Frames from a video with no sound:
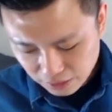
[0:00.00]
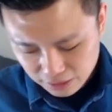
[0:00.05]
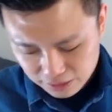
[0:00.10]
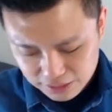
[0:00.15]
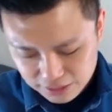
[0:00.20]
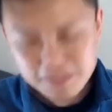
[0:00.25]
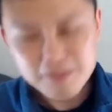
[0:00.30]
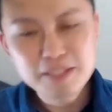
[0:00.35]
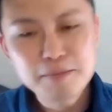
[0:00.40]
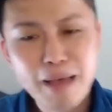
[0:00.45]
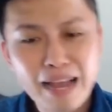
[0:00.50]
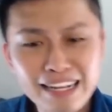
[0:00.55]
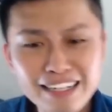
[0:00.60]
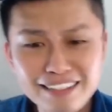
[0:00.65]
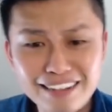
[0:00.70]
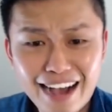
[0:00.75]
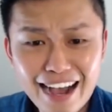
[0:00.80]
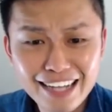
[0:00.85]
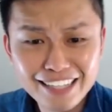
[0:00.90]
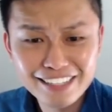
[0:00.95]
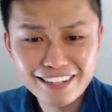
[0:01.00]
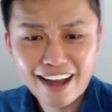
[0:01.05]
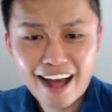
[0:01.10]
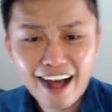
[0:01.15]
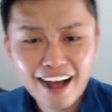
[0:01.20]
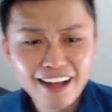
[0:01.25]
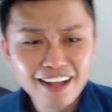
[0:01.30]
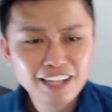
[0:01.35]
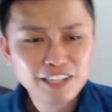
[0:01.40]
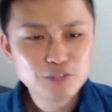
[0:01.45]
真的是蛮可爱的啦，
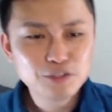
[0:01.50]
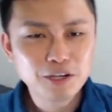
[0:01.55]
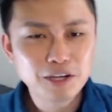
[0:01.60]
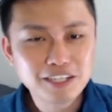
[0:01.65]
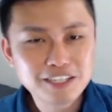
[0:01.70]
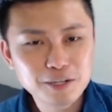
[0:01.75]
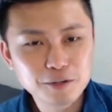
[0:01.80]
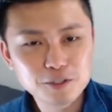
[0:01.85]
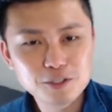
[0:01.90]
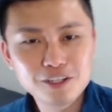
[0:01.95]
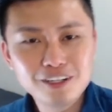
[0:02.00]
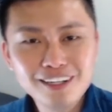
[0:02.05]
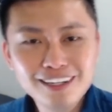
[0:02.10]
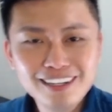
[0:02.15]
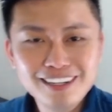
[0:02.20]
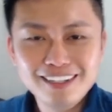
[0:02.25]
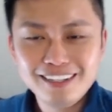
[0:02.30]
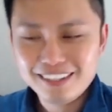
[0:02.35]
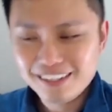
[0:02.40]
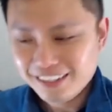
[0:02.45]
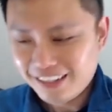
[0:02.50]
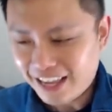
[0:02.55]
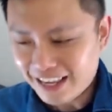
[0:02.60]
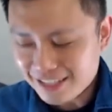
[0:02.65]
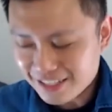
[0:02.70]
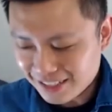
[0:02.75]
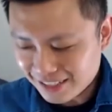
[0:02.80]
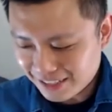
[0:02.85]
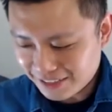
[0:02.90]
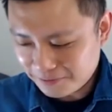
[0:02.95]
对，而且我觉得他
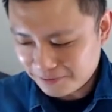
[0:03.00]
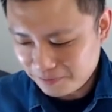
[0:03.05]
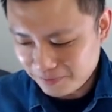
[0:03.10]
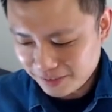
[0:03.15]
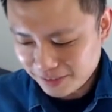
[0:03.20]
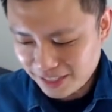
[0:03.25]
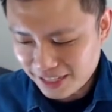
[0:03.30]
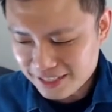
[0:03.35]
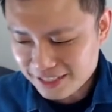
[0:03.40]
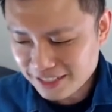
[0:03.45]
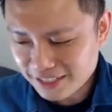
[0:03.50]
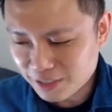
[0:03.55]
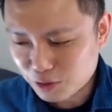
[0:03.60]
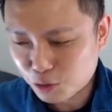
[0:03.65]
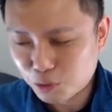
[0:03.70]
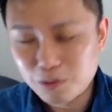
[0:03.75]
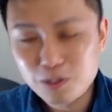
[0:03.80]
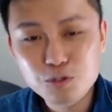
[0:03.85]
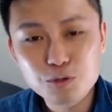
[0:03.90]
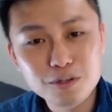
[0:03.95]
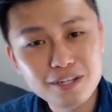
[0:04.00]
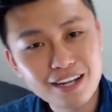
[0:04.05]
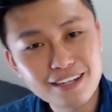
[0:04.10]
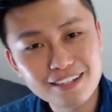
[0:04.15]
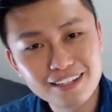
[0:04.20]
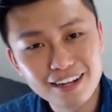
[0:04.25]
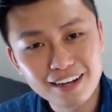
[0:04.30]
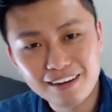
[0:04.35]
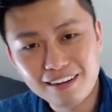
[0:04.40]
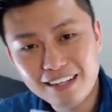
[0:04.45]
这个他这个图文作家真
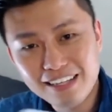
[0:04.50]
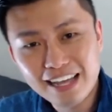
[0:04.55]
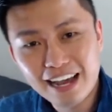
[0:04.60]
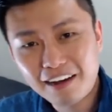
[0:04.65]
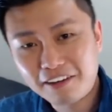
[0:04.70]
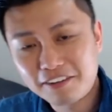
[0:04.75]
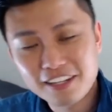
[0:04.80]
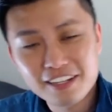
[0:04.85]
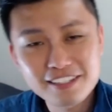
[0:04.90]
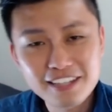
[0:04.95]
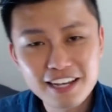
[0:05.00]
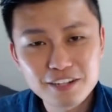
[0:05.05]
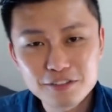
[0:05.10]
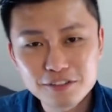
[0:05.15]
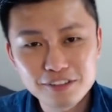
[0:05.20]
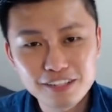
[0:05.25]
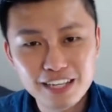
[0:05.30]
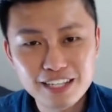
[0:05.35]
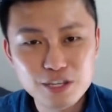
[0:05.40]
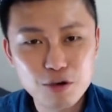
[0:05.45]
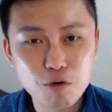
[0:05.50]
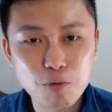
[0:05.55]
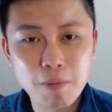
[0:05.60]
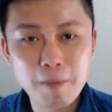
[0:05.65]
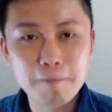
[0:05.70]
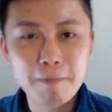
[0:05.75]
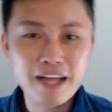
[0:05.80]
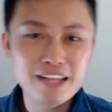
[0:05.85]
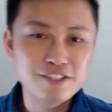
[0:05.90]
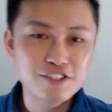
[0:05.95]
的很厉害哦。他现在就是可以在外面
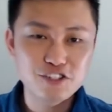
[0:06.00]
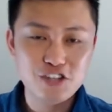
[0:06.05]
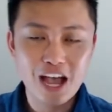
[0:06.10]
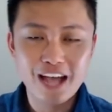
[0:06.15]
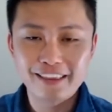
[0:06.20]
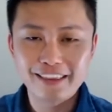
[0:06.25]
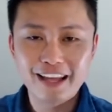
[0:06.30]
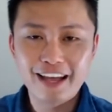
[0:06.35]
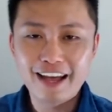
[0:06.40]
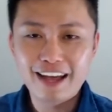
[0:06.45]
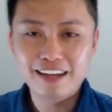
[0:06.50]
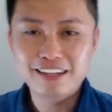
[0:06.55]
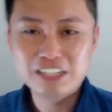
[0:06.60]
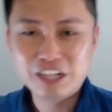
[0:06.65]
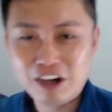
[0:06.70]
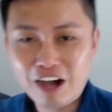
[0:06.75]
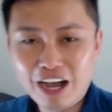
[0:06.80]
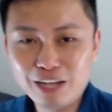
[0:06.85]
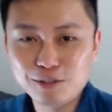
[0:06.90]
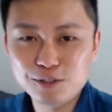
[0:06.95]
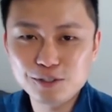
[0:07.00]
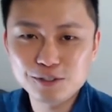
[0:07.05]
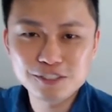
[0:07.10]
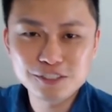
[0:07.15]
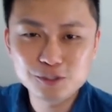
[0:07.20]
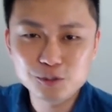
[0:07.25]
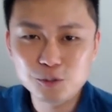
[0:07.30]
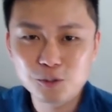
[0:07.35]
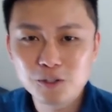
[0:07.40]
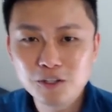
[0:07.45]
办展啊，然后还有就是
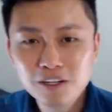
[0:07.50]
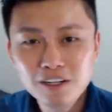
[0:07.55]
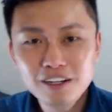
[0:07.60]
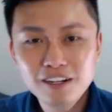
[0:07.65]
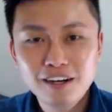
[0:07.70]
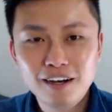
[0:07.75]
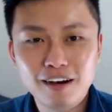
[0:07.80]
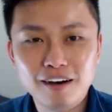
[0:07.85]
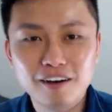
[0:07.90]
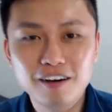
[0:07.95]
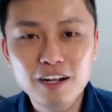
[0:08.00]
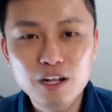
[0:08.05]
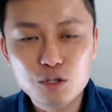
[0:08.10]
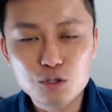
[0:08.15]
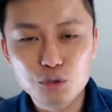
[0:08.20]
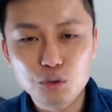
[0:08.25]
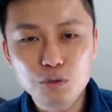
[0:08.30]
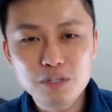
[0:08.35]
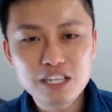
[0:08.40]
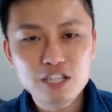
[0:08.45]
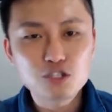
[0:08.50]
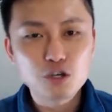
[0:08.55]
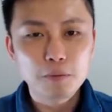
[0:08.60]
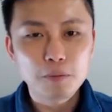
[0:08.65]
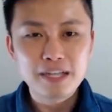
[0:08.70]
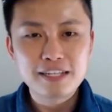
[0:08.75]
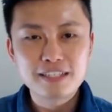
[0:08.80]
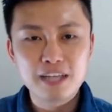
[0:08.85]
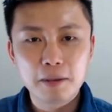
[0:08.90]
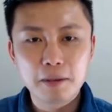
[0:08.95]
说哦出一些周
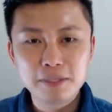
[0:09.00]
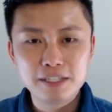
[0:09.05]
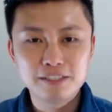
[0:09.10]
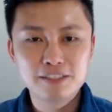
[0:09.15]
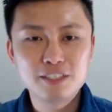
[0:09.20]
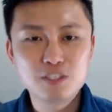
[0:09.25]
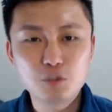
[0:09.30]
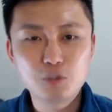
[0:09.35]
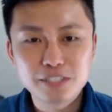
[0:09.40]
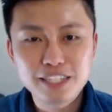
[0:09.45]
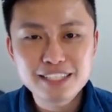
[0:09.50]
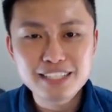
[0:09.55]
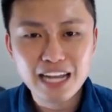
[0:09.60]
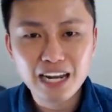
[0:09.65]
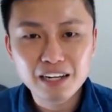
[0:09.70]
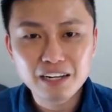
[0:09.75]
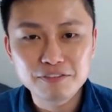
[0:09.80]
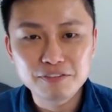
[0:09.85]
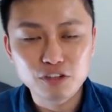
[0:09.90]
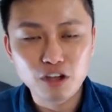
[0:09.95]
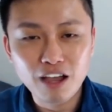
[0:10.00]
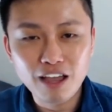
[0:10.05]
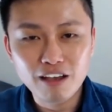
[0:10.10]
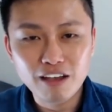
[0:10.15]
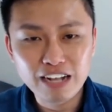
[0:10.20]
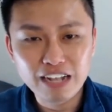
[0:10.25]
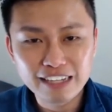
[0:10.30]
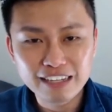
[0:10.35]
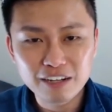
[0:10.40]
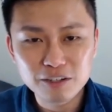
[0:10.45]
边商品，甚至我在家乐福都还有
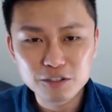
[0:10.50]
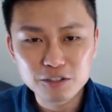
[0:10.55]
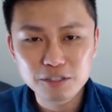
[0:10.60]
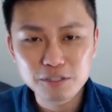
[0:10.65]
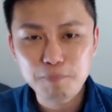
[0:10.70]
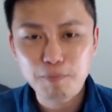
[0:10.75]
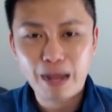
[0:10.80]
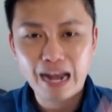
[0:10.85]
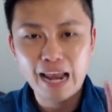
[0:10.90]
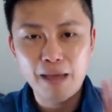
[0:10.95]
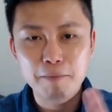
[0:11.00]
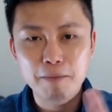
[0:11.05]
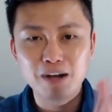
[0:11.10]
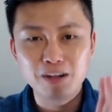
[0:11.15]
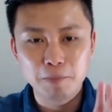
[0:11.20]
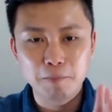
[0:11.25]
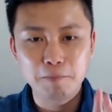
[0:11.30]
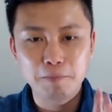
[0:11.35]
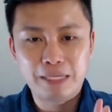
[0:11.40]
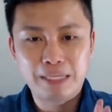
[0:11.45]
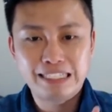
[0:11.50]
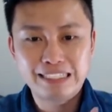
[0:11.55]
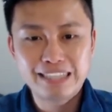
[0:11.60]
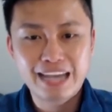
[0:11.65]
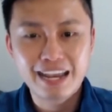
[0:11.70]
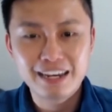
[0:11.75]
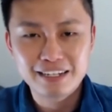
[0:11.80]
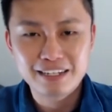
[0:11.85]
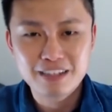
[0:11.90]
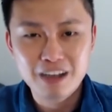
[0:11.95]
看到就是白蛋猫的饼
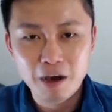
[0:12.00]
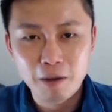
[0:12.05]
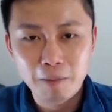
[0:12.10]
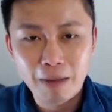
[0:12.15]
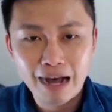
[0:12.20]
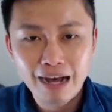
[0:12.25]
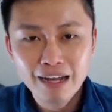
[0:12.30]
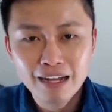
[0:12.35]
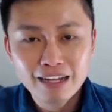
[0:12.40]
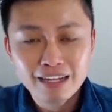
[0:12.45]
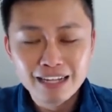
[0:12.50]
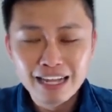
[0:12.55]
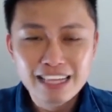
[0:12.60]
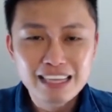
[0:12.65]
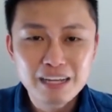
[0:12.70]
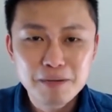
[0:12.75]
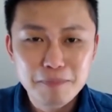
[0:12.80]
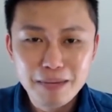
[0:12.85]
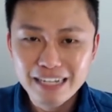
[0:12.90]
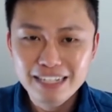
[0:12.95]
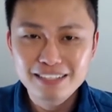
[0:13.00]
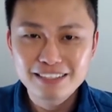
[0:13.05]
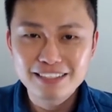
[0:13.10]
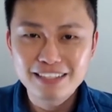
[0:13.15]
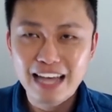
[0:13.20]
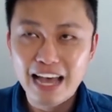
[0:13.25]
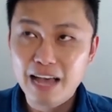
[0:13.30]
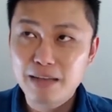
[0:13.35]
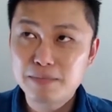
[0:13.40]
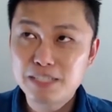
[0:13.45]
干，你知道吗？他那个卖的真的
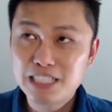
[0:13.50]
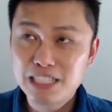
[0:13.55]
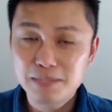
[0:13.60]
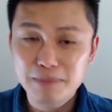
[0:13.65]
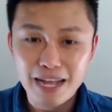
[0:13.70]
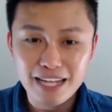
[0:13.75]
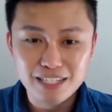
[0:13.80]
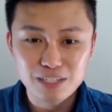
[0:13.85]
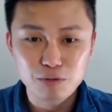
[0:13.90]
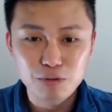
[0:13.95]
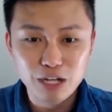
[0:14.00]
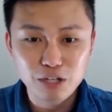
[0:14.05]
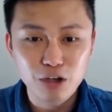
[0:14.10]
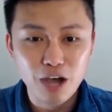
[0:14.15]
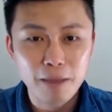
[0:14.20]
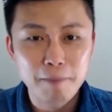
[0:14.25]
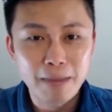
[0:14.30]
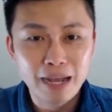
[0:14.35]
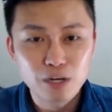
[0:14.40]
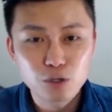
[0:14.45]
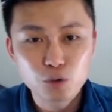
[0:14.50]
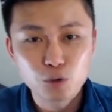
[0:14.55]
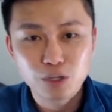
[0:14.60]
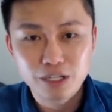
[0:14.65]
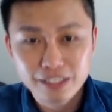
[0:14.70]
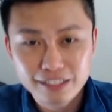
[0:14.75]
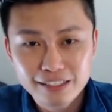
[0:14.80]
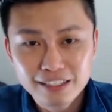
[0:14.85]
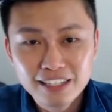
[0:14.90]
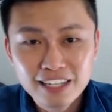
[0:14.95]
还七八十块都还蛮贵
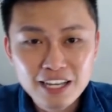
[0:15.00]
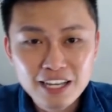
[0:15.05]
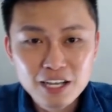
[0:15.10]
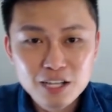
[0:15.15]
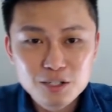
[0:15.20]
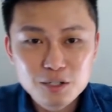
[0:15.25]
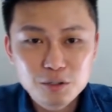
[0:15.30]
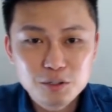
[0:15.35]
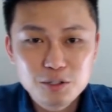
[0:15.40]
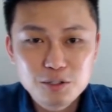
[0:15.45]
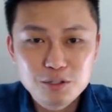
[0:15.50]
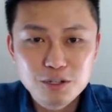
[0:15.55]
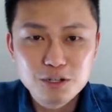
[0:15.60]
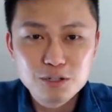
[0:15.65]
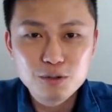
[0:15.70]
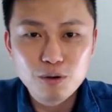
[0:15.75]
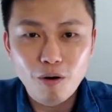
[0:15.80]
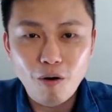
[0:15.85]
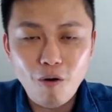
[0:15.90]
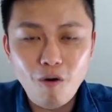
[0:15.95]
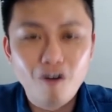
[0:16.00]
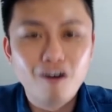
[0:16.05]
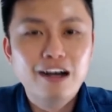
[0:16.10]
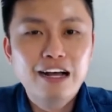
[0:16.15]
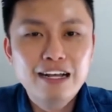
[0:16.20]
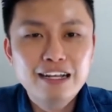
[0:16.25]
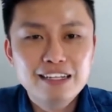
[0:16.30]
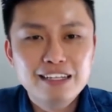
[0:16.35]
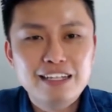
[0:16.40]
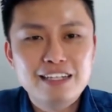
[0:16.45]
的，所以我就觉得说哦，
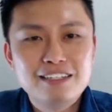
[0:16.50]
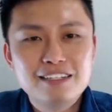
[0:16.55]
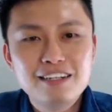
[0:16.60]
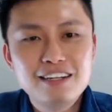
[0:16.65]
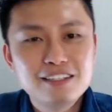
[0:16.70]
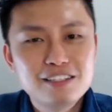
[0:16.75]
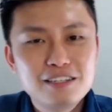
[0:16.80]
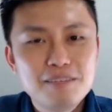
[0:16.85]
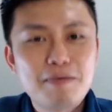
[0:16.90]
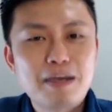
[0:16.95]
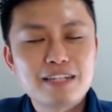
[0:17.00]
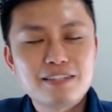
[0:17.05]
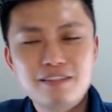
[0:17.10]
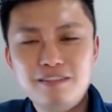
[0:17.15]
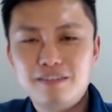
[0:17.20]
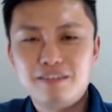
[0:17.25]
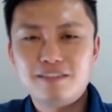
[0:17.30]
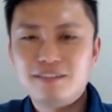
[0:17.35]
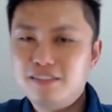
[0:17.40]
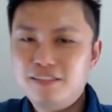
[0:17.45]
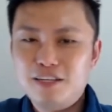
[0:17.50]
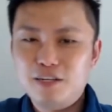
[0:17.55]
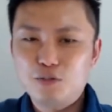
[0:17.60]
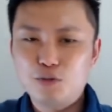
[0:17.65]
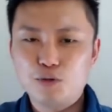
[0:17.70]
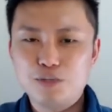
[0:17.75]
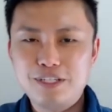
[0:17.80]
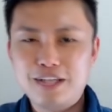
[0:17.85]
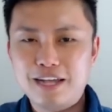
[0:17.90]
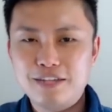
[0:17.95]
你真的是把自己的事业
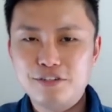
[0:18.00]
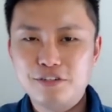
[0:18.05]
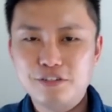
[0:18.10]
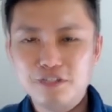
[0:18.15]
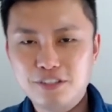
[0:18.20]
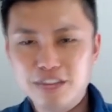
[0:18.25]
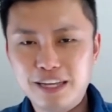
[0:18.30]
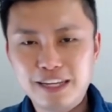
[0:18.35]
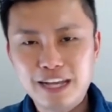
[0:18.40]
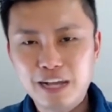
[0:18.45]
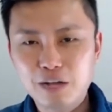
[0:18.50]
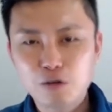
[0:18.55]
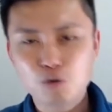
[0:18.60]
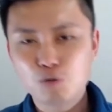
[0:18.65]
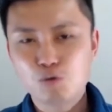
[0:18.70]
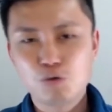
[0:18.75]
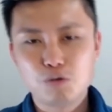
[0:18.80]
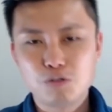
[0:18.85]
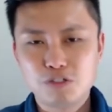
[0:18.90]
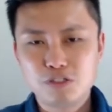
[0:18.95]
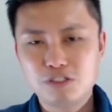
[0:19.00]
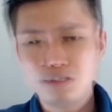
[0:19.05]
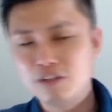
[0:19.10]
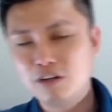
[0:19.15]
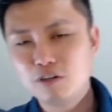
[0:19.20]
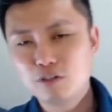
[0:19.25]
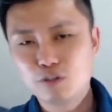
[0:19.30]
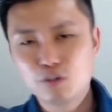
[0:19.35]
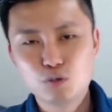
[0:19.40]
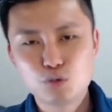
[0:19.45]
做起来之后是可以开工作室，然
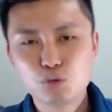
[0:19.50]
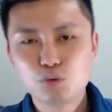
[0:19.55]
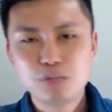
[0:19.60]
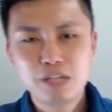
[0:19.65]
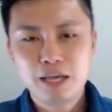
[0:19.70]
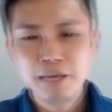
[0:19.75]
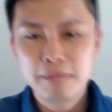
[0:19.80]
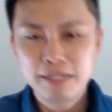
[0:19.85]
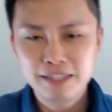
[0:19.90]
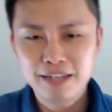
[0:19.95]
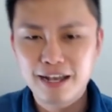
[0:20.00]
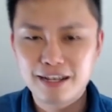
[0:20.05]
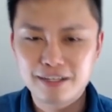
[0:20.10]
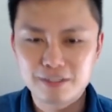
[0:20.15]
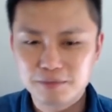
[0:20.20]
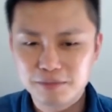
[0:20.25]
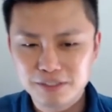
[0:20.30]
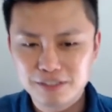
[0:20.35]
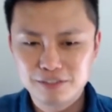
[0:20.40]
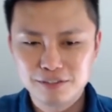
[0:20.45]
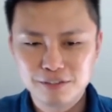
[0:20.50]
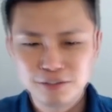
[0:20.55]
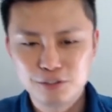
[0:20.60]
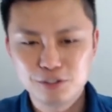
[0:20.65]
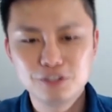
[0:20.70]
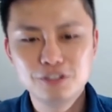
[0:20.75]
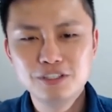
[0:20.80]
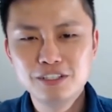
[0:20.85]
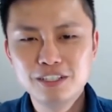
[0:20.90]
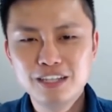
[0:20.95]
后就出联名卡什么的，真的
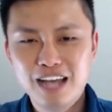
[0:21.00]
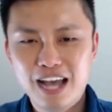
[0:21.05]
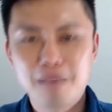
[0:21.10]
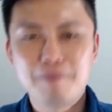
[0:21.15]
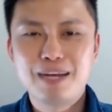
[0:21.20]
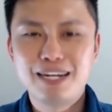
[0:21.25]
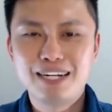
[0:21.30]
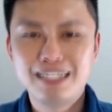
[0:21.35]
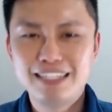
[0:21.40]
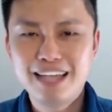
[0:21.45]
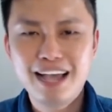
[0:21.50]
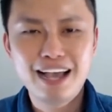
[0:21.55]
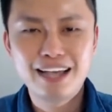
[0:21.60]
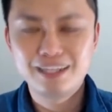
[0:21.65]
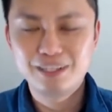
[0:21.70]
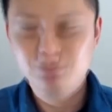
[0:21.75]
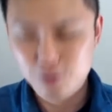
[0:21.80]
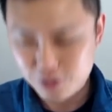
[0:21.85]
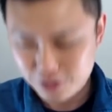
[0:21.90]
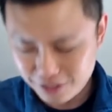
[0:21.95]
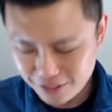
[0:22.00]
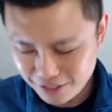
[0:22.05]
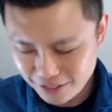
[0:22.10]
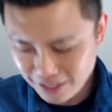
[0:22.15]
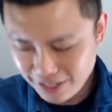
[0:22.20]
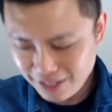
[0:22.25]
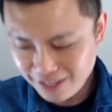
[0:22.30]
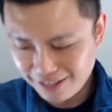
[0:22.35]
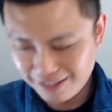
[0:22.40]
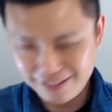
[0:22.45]
就。还蛮厉害的，我就是
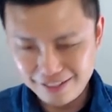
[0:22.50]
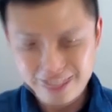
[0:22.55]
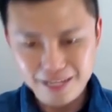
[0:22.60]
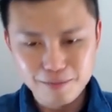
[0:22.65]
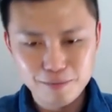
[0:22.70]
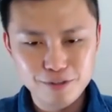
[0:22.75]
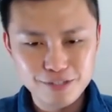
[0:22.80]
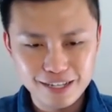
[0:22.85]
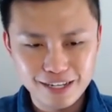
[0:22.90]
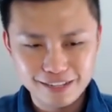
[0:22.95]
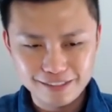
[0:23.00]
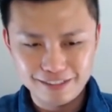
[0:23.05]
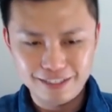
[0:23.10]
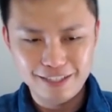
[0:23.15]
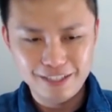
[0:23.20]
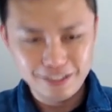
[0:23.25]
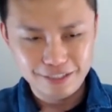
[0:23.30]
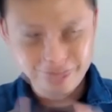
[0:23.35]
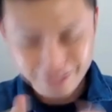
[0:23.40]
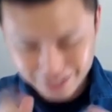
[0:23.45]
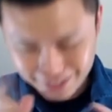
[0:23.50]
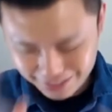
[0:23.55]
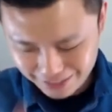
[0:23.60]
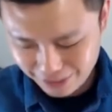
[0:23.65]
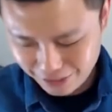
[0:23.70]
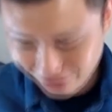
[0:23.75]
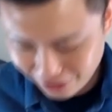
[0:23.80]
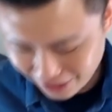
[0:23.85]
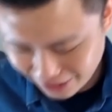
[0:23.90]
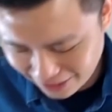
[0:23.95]
很羡慕这样的人，希望自己以
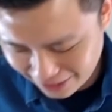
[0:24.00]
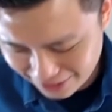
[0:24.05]
后也可